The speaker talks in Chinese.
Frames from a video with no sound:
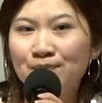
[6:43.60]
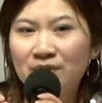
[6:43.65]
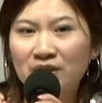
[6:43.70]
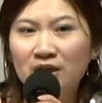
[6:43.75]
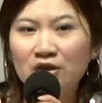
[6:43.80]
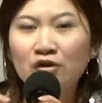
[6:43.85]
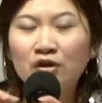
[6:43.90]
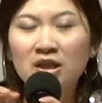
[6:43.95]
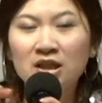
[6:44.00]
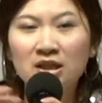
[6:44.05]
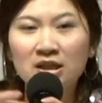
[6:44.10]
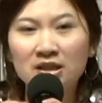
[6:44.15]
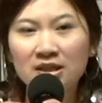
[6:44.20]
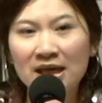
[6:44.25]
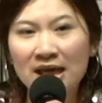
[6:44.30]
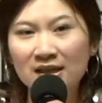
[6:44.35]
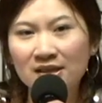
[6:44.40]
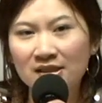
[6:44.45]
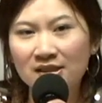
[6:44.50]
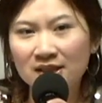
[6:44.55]
能够和
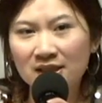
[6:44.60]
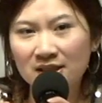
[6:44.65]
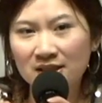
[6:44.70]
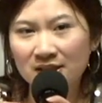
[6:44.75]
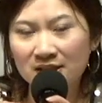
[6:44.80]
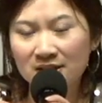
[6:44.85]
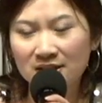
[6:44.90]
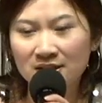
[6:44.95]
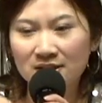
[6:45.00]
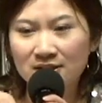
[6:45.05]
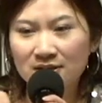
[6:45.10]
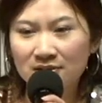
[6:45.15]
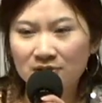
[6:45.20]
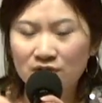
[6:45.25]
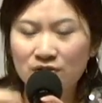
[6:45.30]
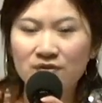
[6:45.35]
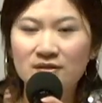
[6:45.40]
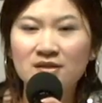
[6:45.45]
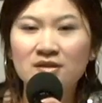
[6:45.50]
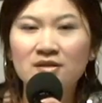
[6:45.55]
他的那个，
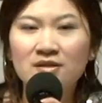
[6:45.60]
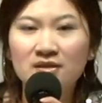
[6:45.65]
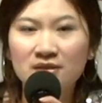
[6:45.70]
就是